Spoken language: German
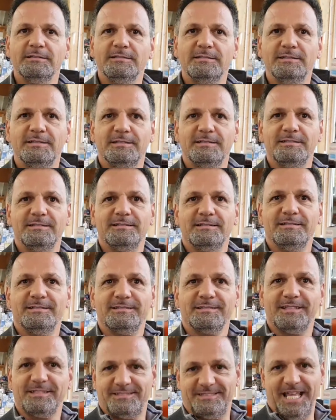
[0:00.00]
Ja.
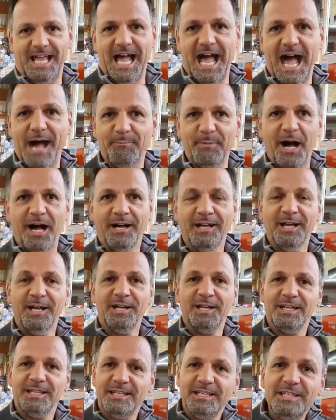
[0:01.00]
Das ist der, der Hammer.
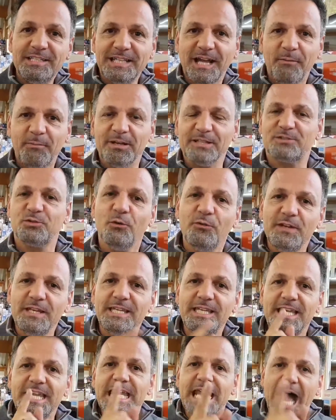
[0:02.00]
Hammer. ich sag mal, so wie
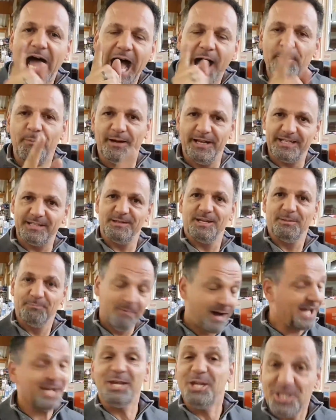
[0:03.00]
die arbeiten,
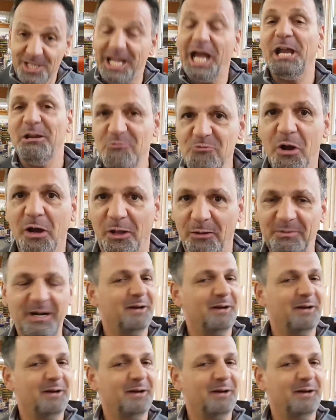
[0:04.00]
mache ich keinen Urlaub.